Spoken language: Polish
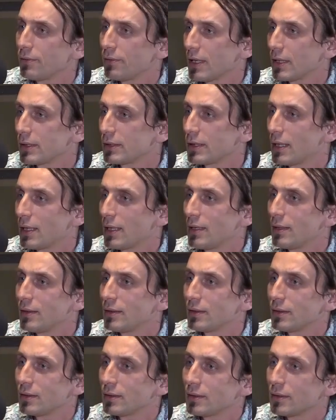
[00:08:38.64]
wraca.
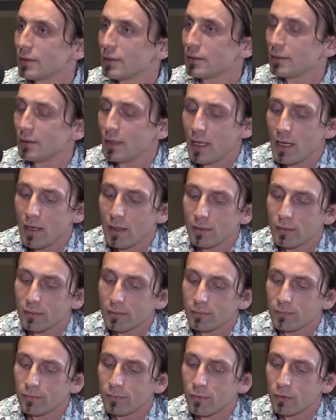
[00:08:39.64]
E,
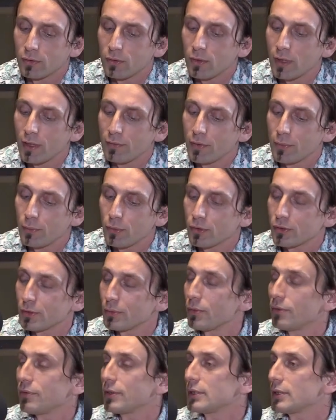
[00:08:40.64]
fotografia
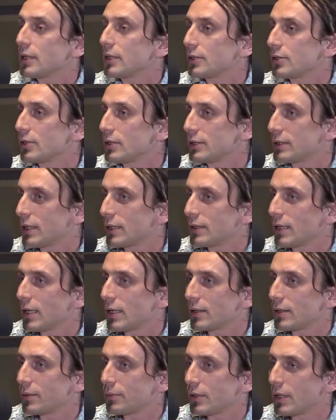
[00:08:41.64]
pogrzebowa staje się
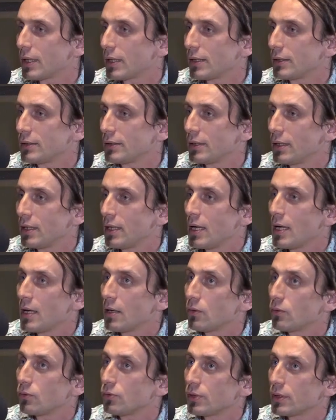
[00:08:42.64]
standardem teraz.
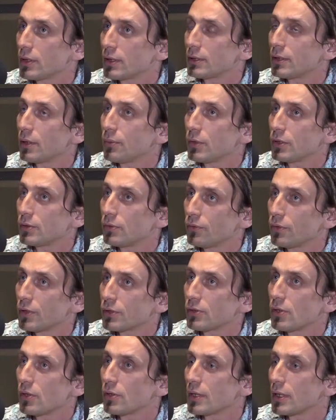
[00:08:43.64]
Ludzie chcą mieć
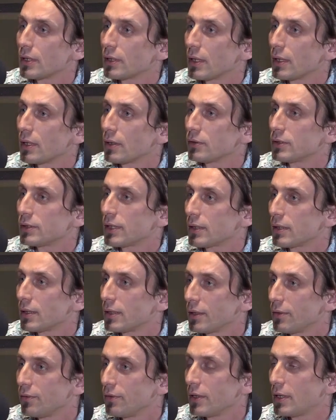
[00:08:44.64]
uwiecznione te
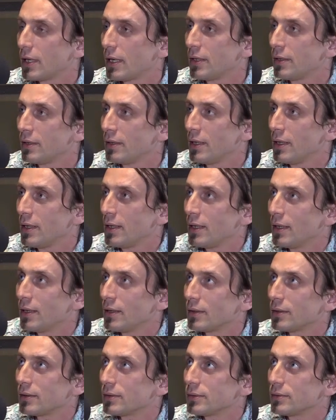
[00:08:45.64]
ostatnie chwile.
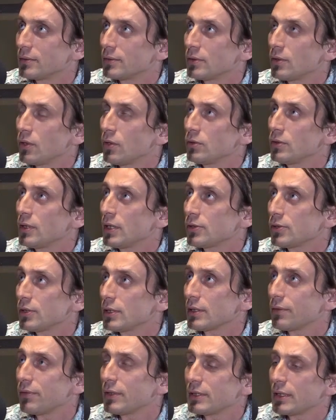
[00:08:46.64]
E, to też
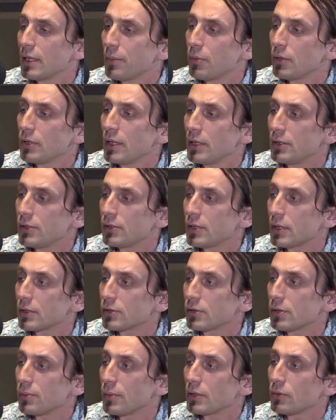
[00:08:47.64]
jest kwestia podejścia.
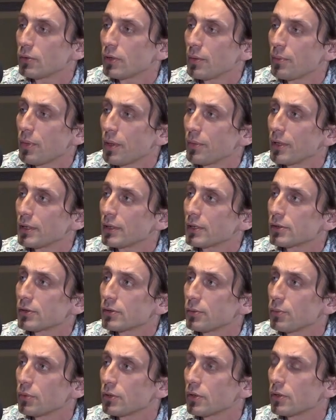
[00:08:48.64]
Trzeba tutaj pamiętać,
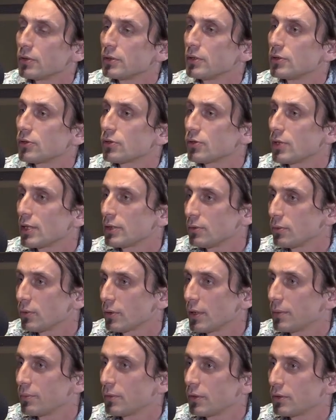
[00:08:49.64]
żeby podchodzić z
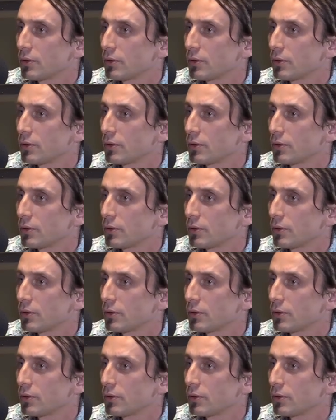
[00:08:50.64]
szacunkiem do